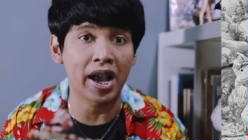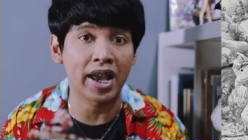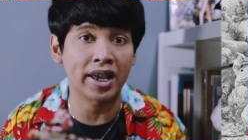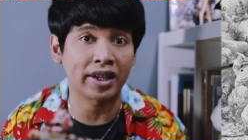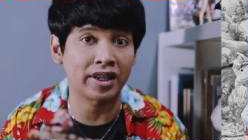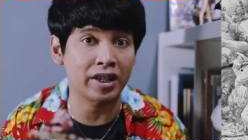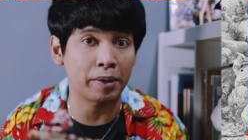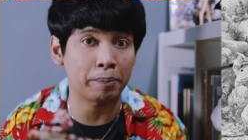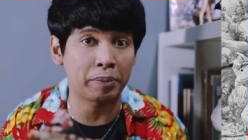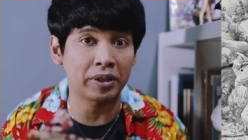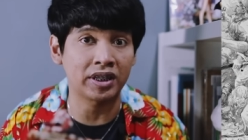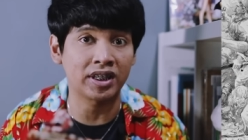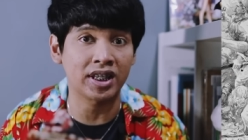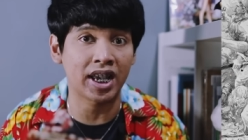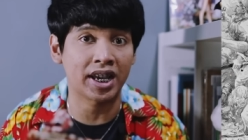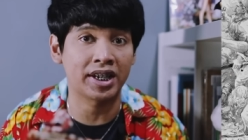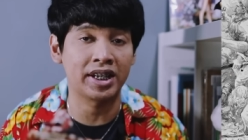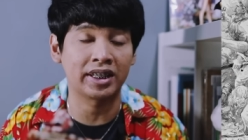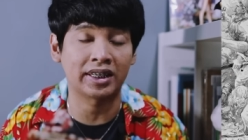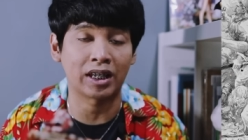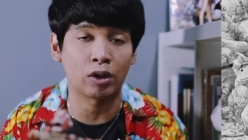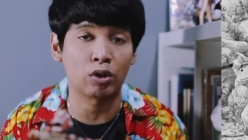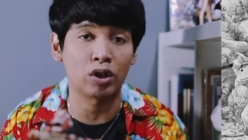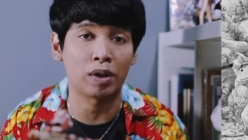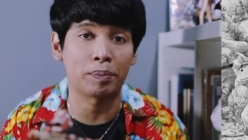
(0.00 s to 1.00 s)
akhirnya pecah
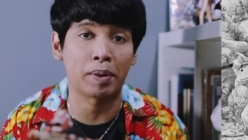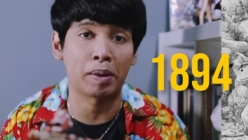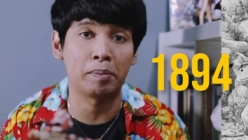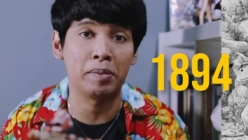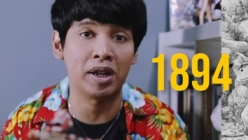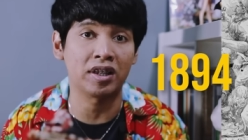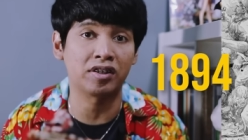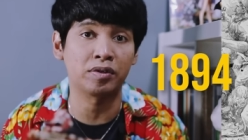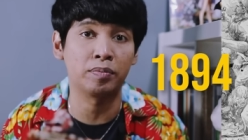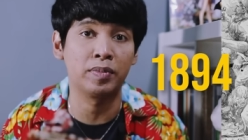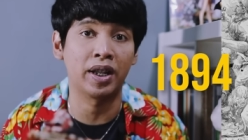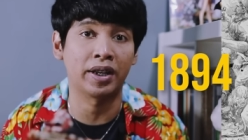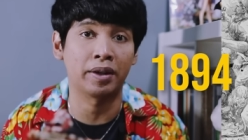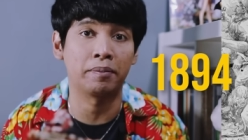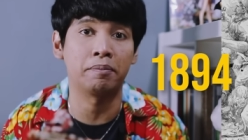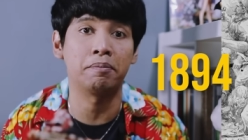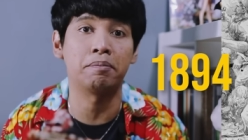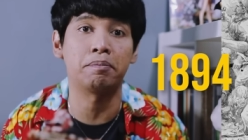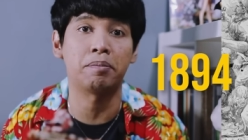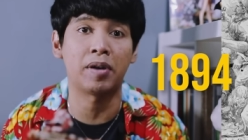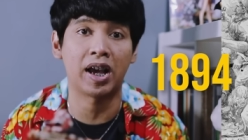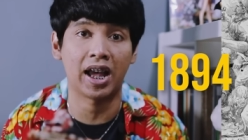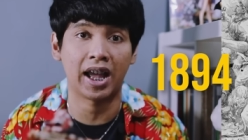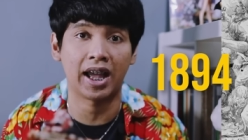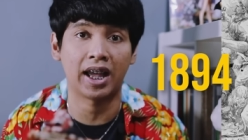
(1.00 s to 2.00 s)
di tahun
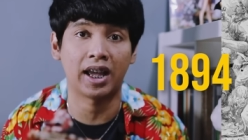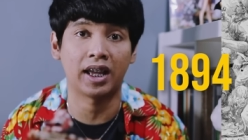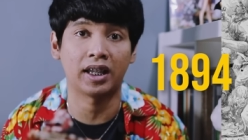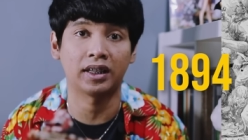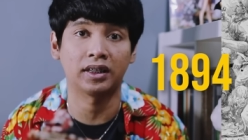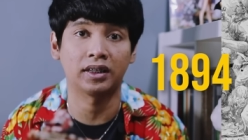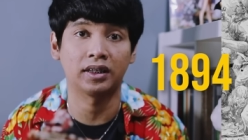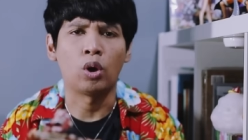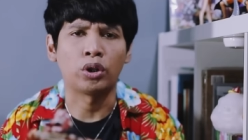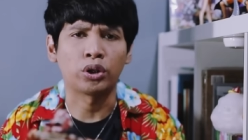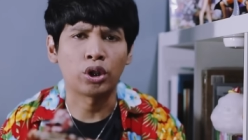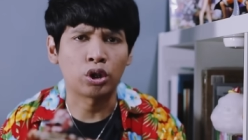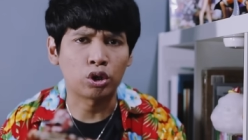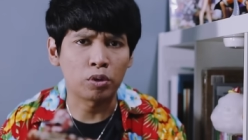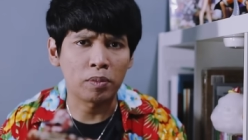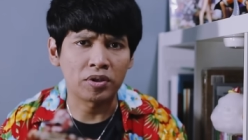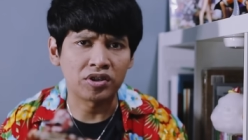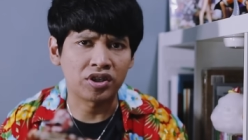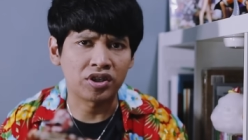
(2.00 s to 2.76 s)
1894. Waktu itu